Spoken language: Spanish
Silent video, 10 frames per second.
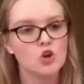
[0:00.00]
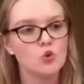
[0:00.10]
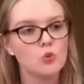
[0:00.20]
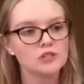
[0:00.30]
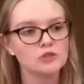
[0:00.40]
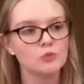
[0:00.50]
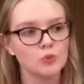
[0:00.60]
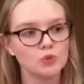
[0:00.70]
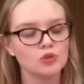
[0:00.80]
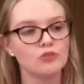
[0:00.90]
No es un
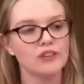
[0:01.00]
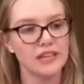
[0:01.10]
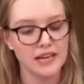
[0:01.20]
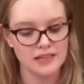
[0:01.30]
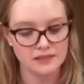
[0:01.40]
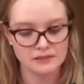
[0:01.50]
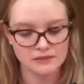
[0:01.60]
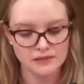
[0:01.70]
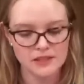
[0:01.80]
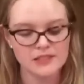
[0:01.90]
punto final,
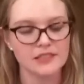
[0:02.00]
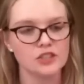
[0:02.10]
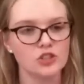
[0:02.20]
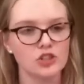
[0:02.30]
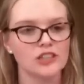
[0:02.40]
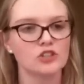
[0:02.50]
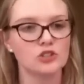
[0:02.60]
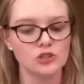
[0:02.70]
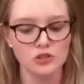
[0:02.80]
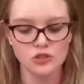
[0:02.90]
sino que
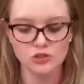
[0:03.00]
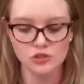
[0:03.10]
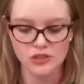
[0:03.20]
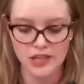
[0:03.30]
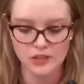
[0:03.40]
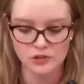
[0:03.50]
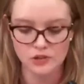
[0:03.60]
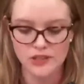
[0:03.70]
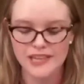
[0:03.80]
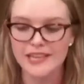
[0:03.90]
todo lo contrario,
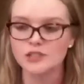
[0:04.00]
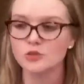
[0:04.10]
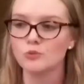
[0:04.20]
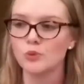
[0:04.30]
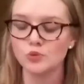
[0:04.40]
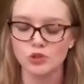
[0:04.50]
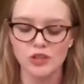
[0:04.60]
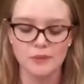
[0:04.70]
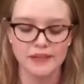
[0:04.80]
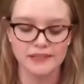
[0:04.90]
es un punto
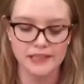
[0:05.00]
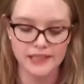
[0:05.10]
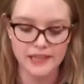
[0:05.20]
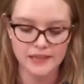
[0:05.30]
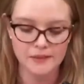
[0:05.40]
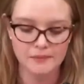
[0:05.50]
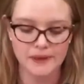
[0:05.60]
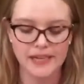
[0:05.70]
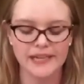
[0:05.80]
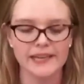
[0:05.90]
de partida
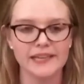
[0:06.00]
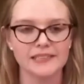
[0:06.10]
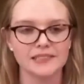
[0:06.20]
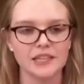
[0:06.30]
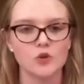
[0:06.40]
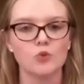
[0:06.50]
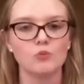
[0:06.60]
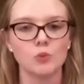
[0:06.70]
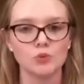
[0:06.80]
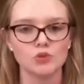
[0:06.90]
para que llegue a ser
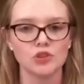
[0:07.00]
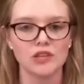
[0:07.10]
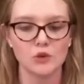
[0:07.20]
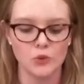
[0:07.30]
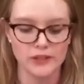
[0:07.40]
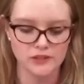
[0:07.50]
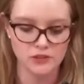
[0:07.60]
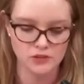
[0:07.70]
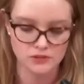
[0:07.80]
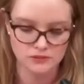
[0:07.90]
un punto de
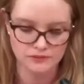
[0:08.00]
encuentro.